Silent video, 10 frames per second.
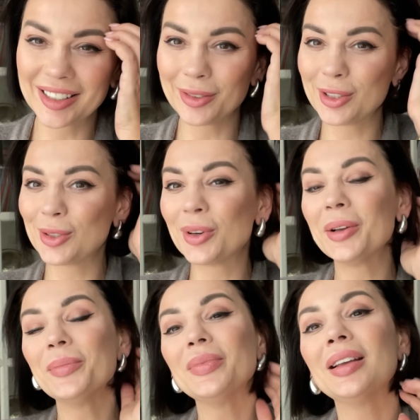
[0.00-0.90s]
Шучу.
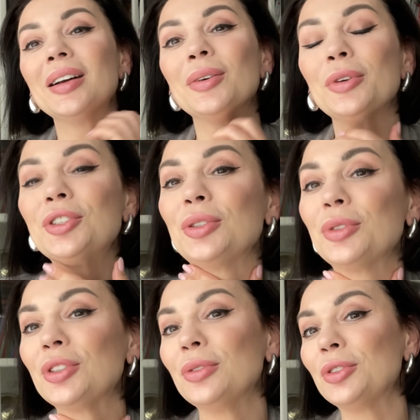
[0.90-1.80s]

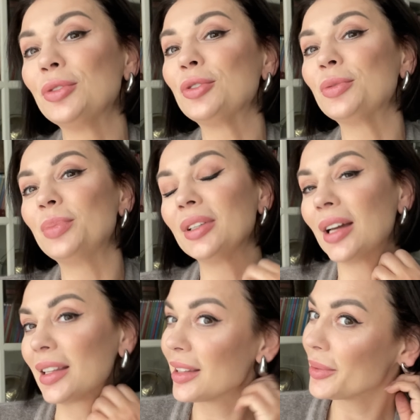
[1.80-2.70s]
Очень-очень-очень-очень
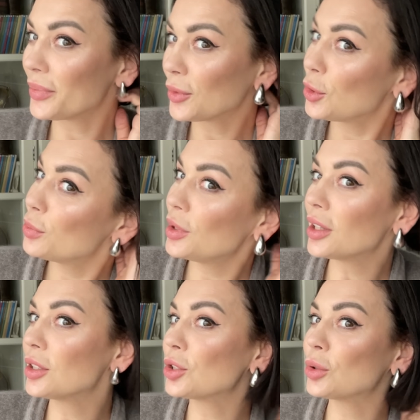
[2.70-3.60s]
приятно. Очень
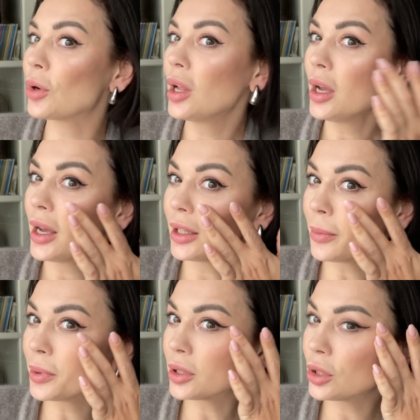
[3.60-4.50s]
приятно, что эта
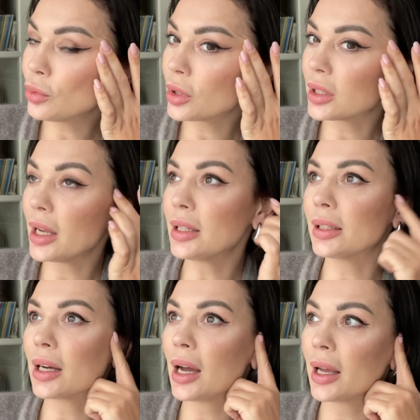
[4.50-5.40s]
процедура, знаете,
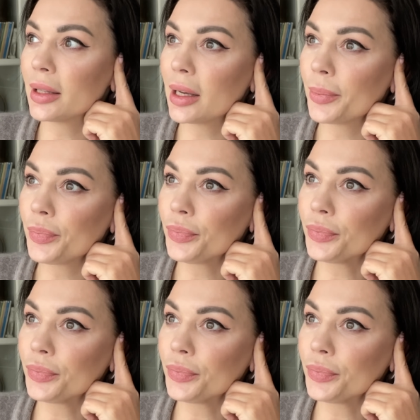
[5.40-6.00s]
такая, она